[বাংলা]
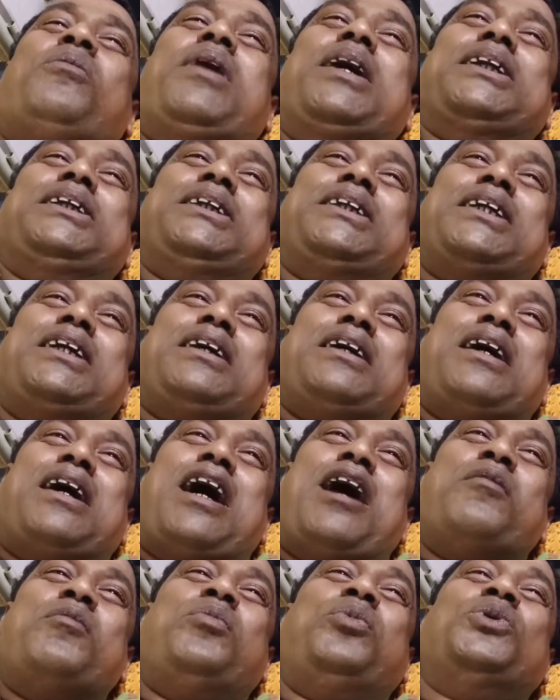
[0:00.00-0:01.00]
আরও মারছি
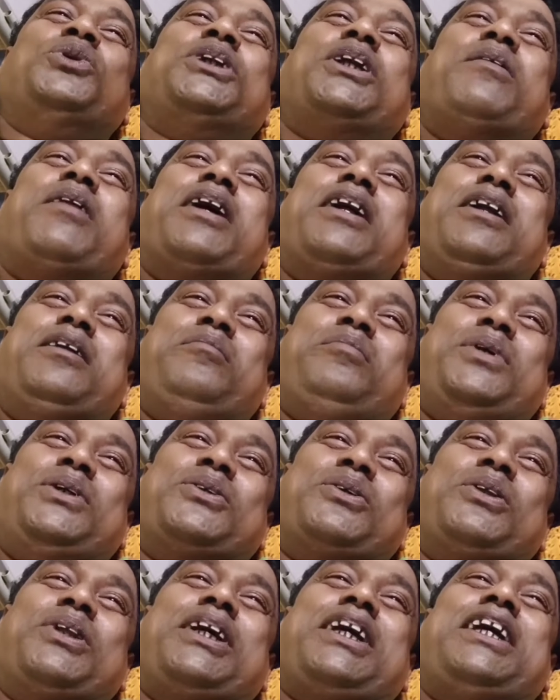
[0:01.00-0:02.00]
আমি বুঝতে পারিনি
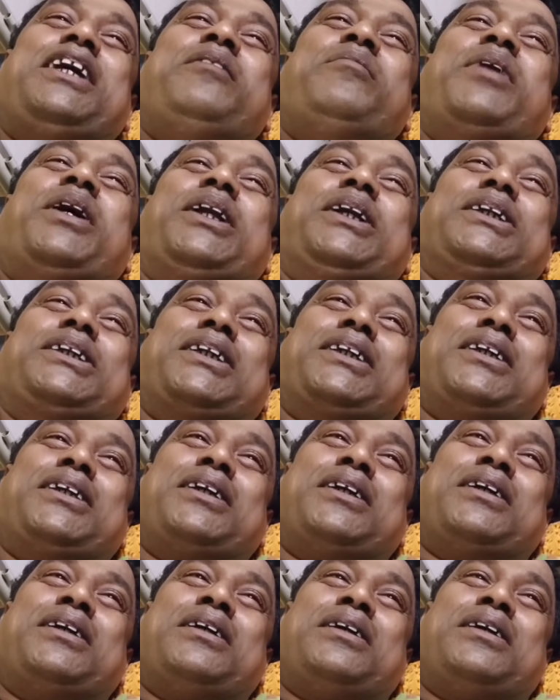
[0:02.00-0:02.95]
পিছন দিকেই মেরেছি